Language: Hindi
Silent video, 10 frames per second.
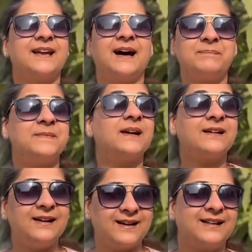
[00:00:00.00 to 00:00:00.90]
अपना
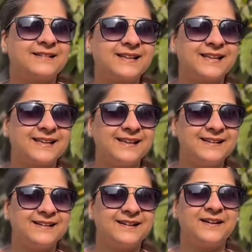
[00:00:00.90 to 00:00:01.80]
ख्याल रखेंगे
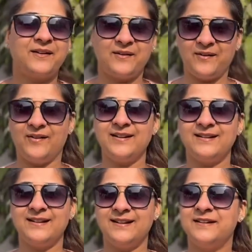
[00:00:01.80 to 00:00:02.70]
और
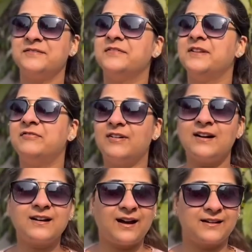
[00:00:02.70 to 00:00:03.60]
we will
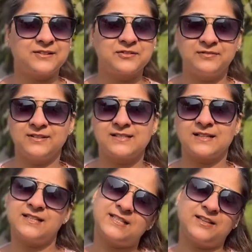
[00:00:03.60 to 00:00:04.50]
work hard towards
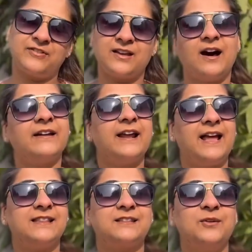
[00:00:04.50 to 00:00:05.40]
achieving our
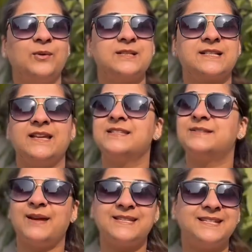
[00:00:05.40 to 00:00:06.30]
health goals in
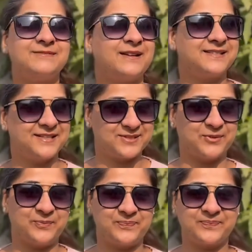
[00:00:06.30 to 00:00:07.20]
2022.
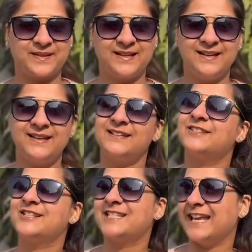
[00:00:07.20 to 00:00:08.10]

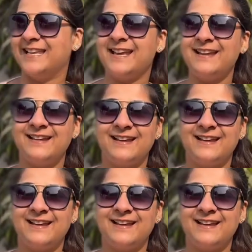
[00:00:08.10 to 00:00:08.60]
तो चलिए